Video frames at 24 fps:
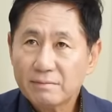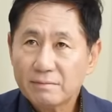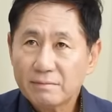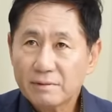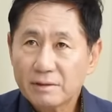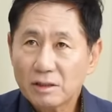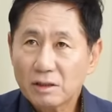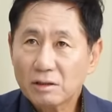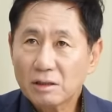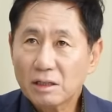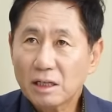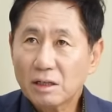
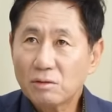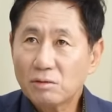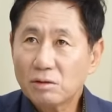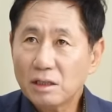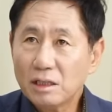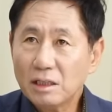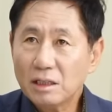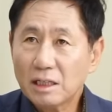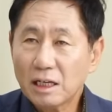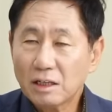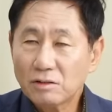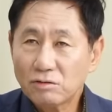이러다가
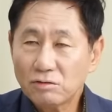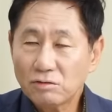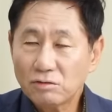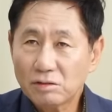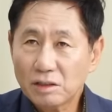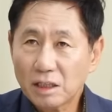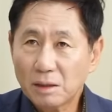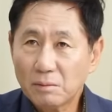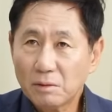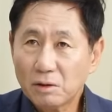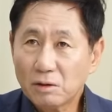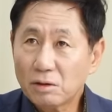우리 다
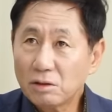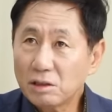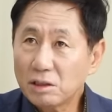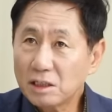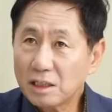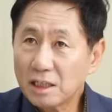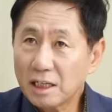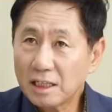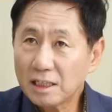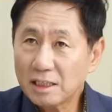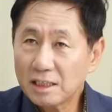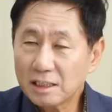죽는다, 뭐 그런
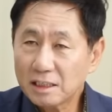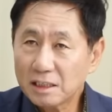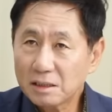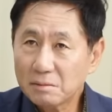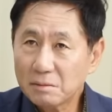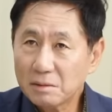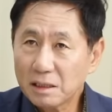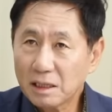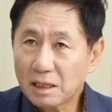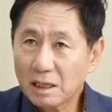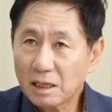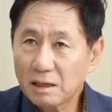식이
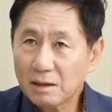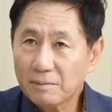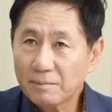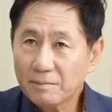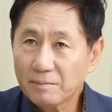아니겠습니까?